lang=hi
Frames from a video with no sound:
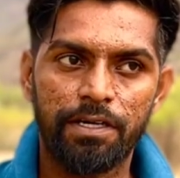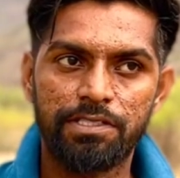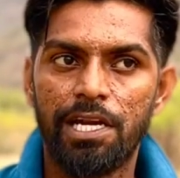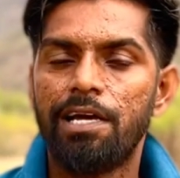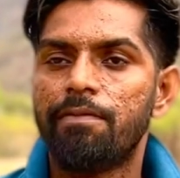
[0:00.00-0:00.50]

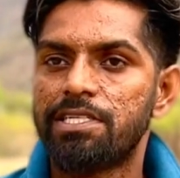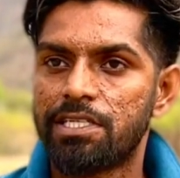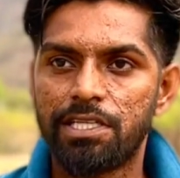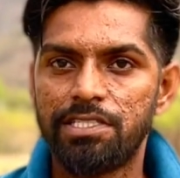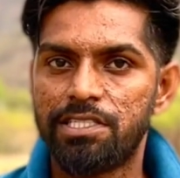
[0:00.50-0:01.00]
छलांग मार
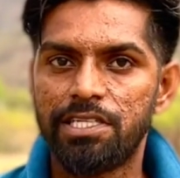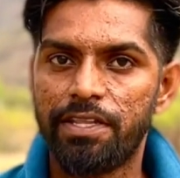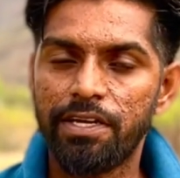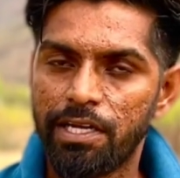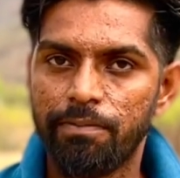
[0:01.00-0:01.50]
सकता है इससे
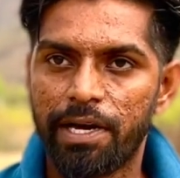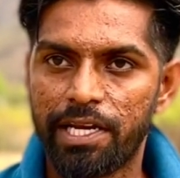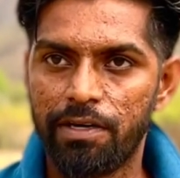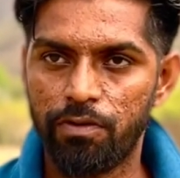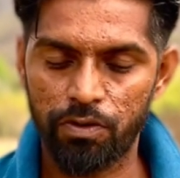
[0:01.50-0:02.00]
ज़्यादा नहीं
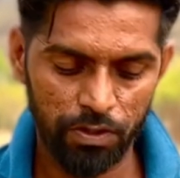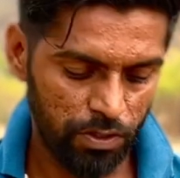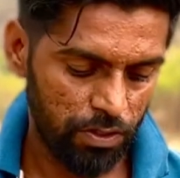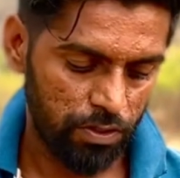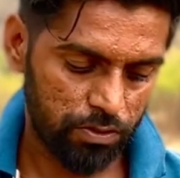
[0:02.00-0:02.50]
मारेगा
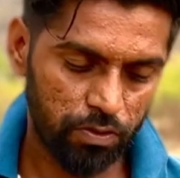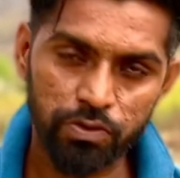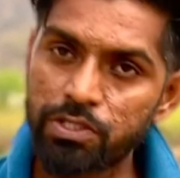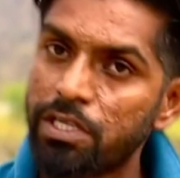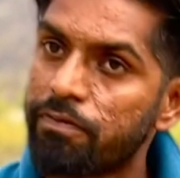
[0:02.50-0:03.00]
वो तो
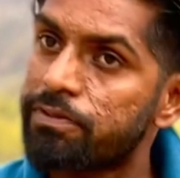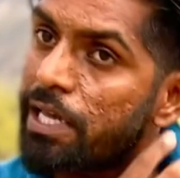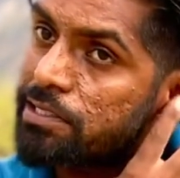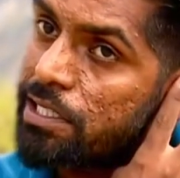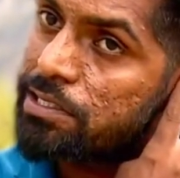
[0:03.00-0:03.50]
उसकी
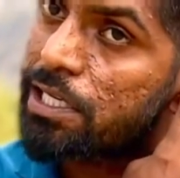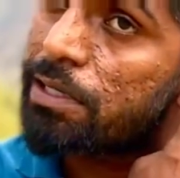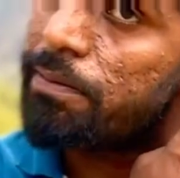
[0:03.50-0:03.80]
रफ्तार के चक्कर